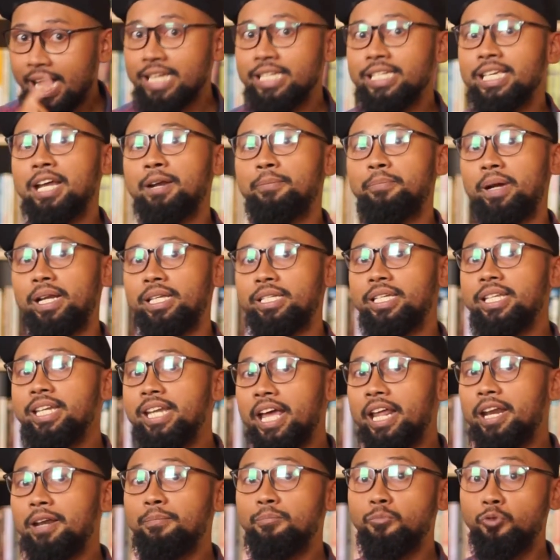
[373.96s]
Ganjar
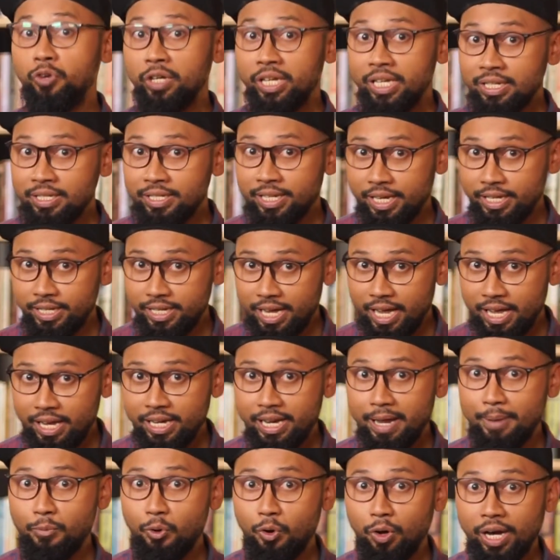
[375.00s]
presiden, mungkin saja
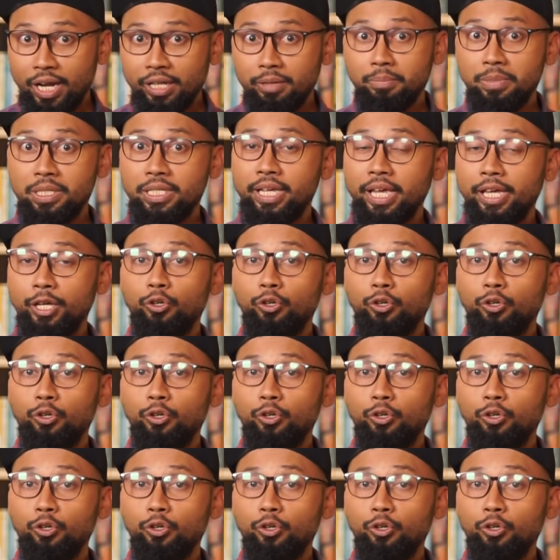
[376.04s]
Demokrat bisa